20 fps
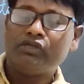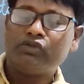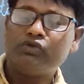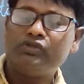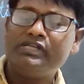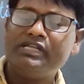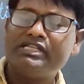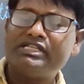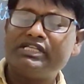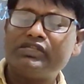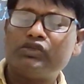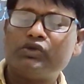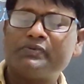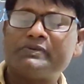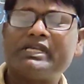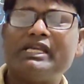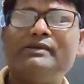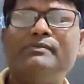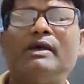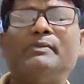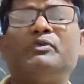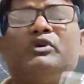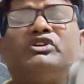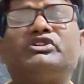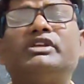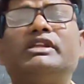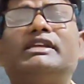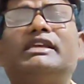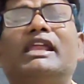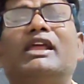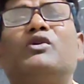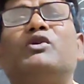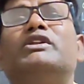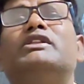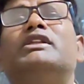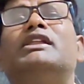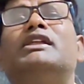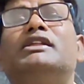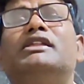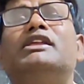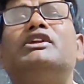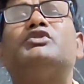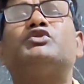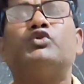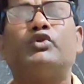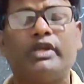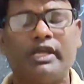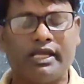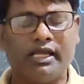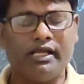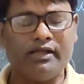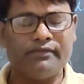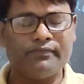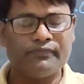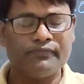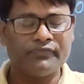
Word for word: तो निश्चित रूप से वेपोरेशन के रहते धीरे धीरे सूखेगा